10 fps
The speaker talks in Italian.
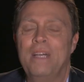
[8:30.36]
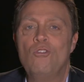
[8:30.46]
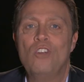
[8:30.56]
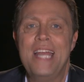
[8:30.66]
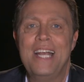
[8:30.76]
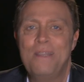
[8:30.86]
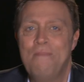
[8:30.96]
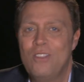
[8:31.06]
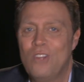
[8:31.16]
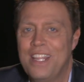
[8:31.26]

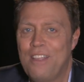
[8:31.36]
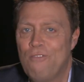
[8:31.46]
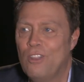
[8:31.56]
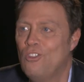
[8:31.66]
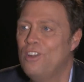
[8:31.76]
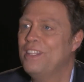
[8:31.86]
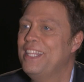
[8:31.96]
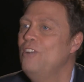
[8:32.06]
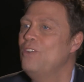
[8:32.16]
Bentornati, bentornati a Effetto Notte.